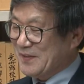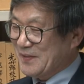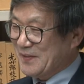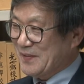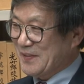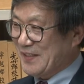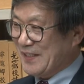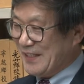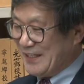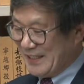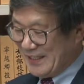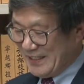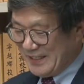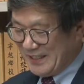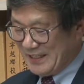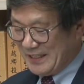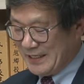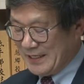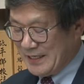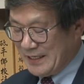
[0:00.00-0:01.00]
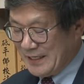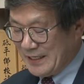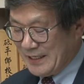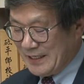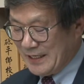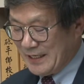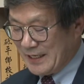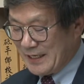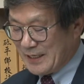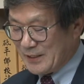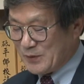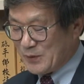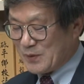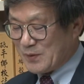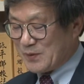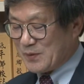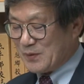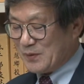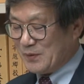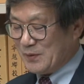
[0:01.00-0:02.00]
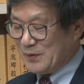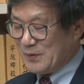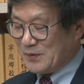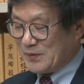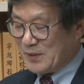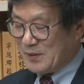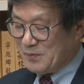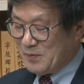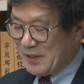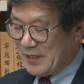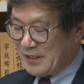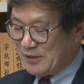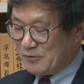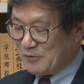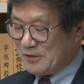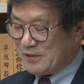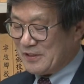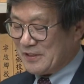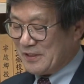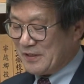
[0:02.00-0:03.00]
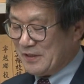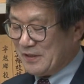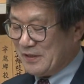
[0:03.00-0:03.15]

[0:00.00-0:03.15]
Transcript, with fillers: 네, 네, 예. 네. 네. 네. 계속 또 설명해 주시죠.